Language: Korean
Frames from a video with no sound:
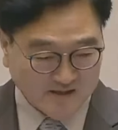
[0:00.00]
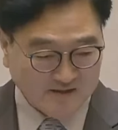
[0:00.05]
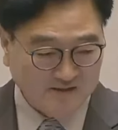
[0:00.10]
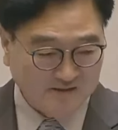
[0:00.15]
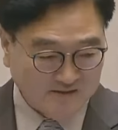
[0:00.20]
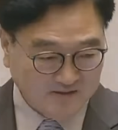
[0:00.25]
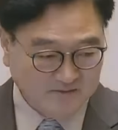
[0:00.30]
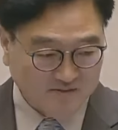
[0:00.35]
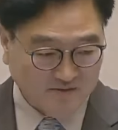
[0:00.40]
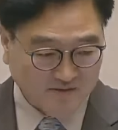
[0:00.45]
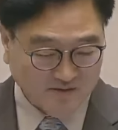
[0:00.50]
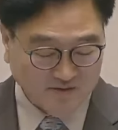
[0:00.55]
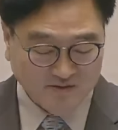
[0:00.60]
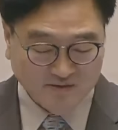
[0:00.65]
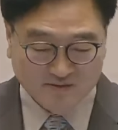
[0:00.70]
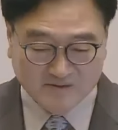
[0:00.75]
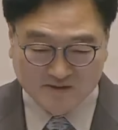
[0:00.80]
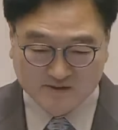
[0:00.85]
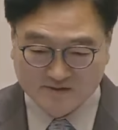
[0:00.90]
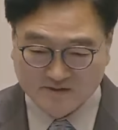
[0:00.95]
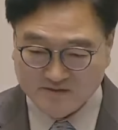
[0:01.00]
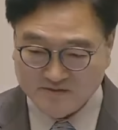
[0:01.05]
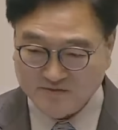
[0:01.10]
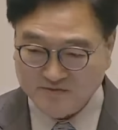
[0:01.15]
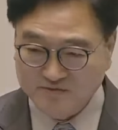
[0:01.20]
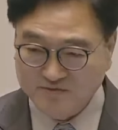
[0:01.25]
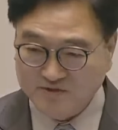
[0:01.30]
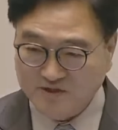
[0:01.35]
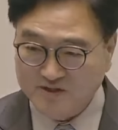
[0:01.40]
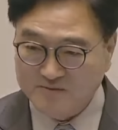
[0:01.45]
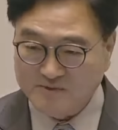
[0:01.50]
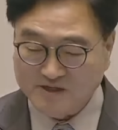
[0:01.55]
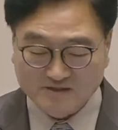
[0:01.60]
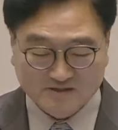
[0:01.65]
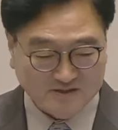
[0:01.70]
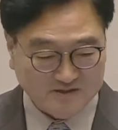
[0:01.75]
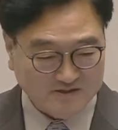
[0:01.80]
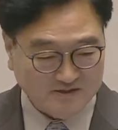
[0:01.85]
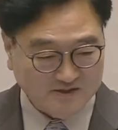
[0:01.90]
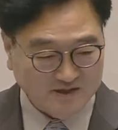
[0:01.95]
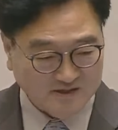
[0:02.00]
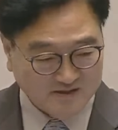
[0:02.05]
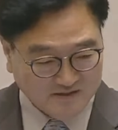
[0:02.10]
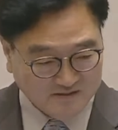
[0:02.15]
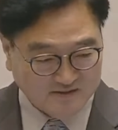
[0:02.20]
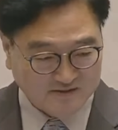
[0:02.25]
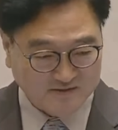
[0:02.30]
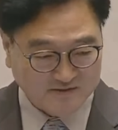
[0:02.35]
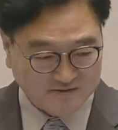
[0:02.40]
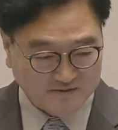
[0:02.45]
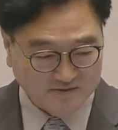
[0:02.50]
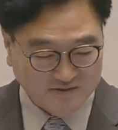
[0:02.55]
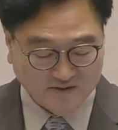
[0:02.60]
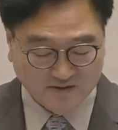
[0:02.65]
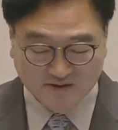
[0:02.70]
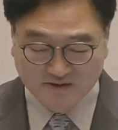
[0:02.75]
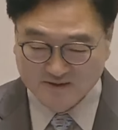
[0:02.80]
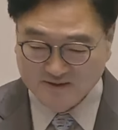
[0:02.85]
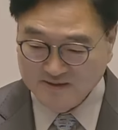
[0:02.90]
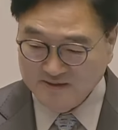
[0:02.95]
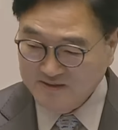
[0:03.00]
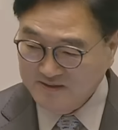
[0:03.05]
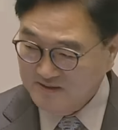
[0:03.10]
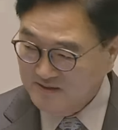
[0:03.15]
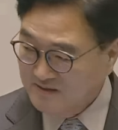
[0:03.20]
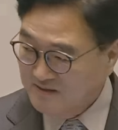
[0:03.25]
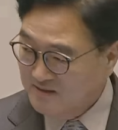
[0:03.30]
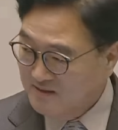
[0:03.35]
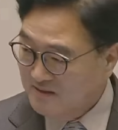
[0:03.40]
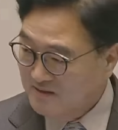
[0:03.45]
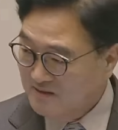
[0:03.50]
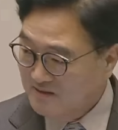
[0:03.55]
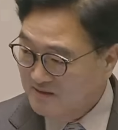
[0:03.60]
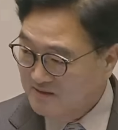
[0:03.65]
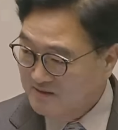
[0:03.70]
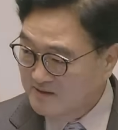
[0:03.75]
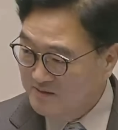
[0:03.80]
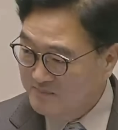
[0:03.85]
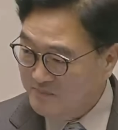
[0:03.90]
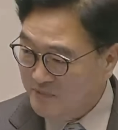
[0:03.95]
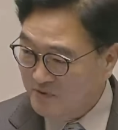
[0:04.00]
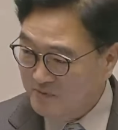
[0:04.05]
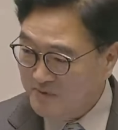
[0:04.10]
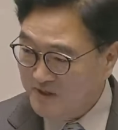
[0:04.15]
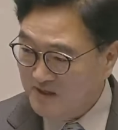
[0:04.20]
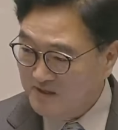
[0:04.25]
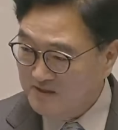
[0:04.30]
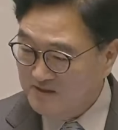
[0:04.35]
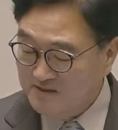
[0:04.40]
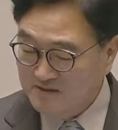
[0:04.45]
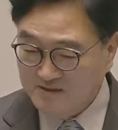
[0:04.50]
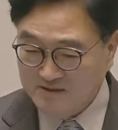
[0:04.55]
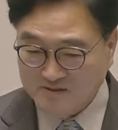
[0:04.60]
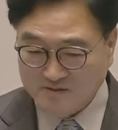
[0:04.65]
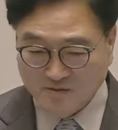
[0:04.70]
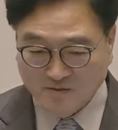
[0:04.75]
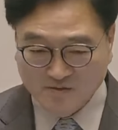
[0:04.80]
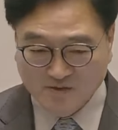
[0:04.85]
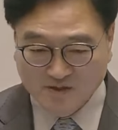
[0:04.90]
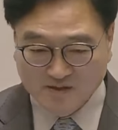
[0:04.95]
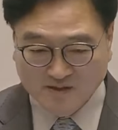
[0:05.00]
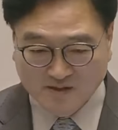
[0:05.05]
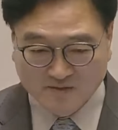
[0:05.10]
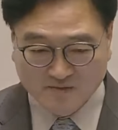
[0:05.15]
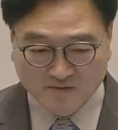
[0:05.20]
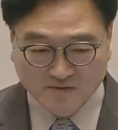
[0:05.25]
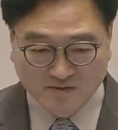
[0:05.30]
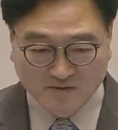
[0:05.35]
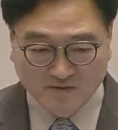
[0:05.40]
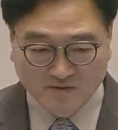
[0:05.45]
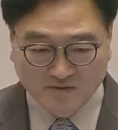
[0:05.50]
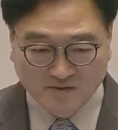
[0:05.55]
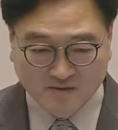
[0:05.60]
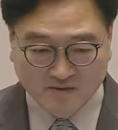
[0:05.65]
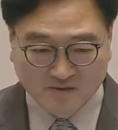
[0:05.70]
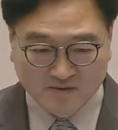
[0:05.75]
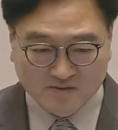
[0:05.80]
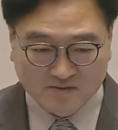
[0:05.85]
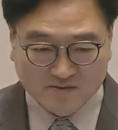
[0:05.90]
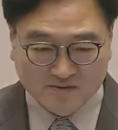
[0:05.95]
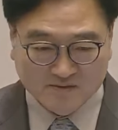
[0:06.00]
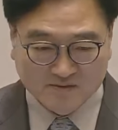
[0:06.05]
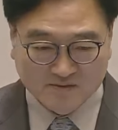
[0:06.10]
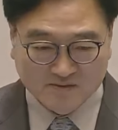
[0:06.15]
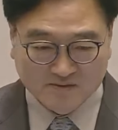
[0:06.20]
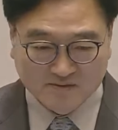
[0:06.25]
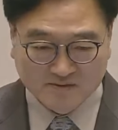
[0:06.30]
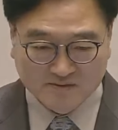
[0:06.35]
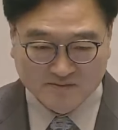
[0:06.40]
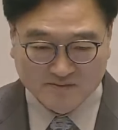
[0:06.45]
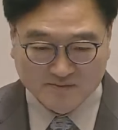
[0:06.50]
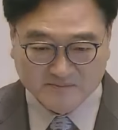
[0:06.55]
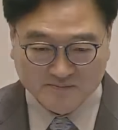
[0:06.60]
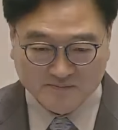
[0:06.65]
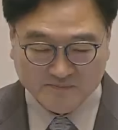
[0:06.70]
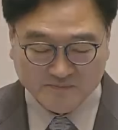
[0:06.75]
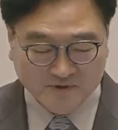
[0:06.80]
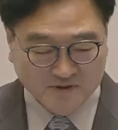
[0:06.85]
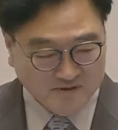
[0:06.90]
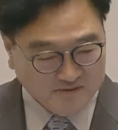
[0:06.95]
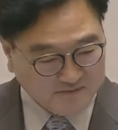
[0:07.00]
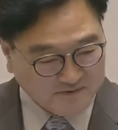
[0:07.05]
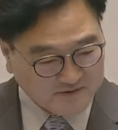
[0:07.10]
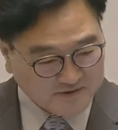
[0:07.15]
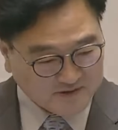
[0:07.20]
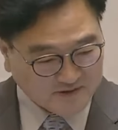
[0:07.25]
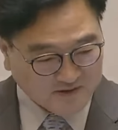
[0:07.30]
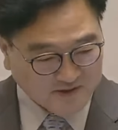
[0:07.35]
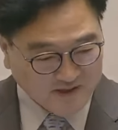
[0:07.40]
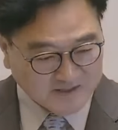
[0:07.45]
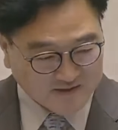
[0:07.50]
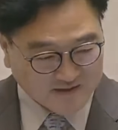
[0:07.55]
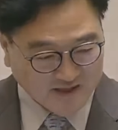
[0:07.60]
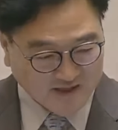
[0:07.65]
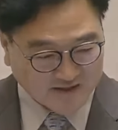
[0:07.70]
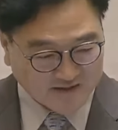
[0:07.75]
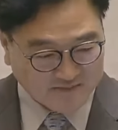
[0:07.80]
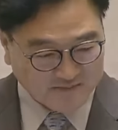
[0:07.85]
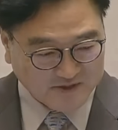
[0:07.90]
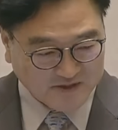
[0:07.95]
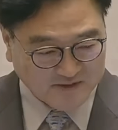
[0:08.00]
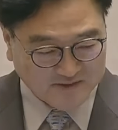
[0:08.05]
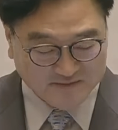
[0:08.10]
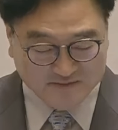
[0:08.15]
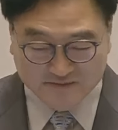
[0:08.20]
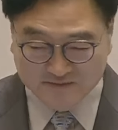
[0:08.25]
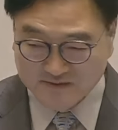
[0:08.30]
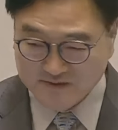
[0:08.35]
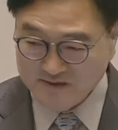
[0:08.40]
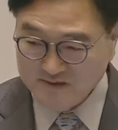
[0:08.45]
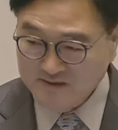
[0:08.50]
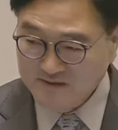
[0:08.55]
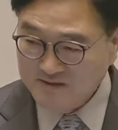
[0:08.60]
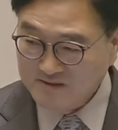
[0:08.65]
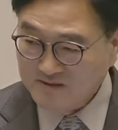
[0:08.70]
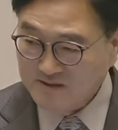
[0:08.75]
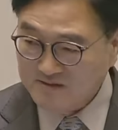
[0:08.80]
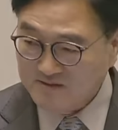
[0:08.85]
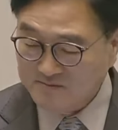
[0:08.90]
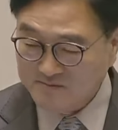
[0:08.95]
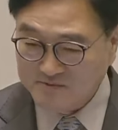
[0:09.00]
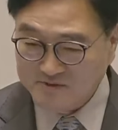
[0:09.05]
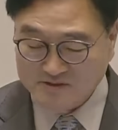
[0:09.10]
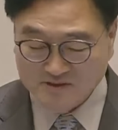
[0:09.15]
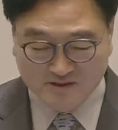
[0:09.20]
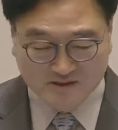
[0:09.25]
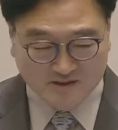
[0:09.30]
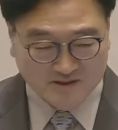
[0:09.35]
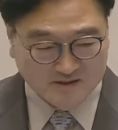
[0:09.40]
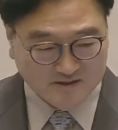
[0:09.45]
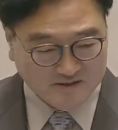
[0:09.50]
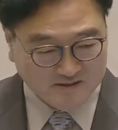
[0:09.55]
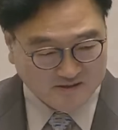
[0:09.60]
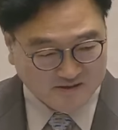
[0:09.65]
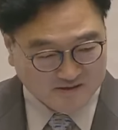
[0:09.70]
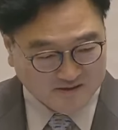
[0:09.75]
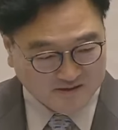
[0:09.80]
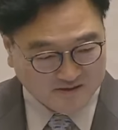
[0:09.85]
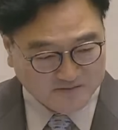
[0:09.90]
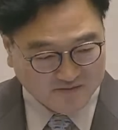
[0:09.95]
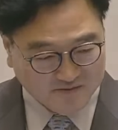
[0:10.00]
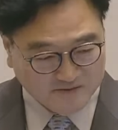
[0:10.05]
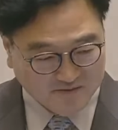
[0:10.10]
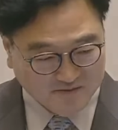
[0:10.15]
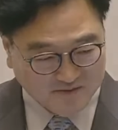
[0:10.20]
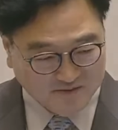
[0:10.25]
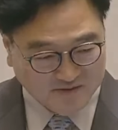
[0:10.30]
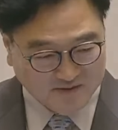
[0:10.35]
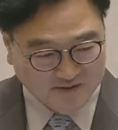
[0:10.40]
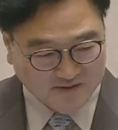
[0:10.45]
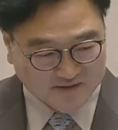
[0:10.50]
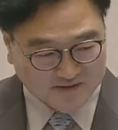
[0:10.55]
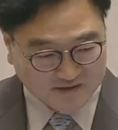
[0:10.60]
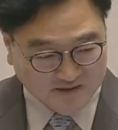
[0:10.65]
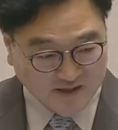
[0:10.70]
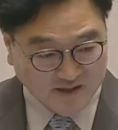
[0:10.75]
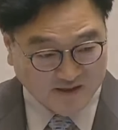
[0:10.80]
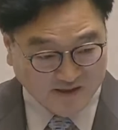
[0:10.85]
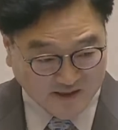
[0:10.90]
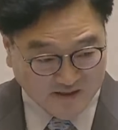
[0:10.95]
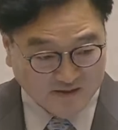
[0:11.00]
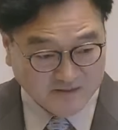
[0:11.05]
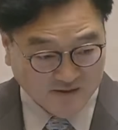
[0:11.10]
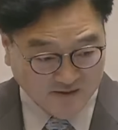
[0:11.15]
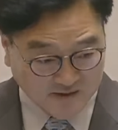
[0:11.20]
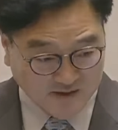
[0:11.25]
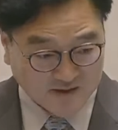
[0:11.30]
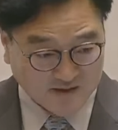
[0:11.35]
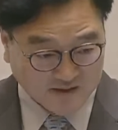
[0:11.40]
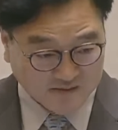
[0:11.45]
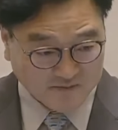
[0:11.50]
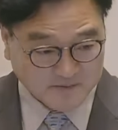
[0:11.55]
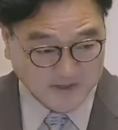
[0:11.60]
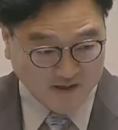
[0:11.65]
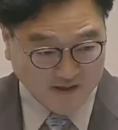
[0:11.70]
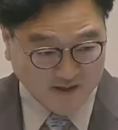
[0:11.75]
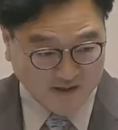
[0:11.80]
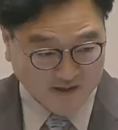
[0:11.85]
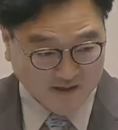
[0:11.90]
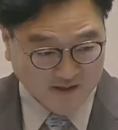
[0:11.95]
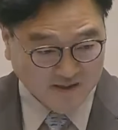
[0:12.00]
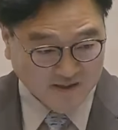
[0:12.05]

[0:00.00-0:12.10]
안건이고, 그래서 순서에 맞춰서 하는 것이고요. 어, 이 법안이 통과돼도 그 필리버스터를 하지 않으면 대정부 질의를 그대로 진행되는 거기 때문에.